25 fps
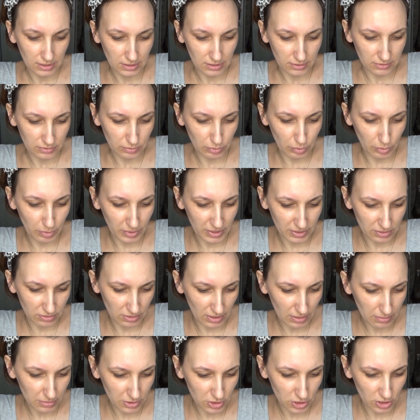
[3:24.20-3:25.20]

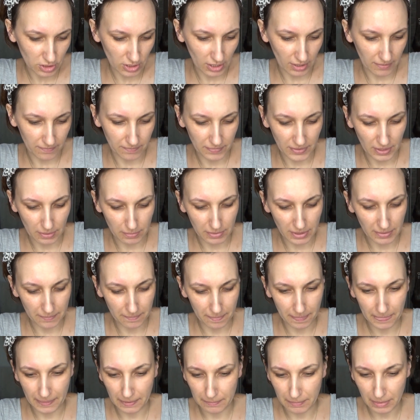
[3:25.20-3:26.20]
Współpracujemy czy nie? Dobra.
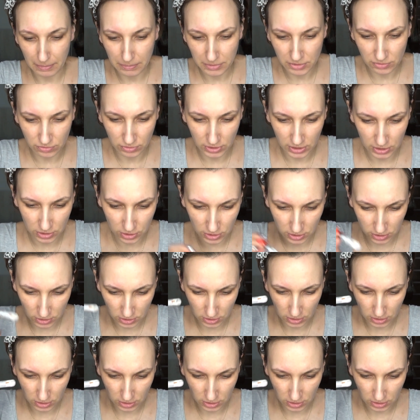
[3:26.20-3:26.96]
Mamy dwójeczkę,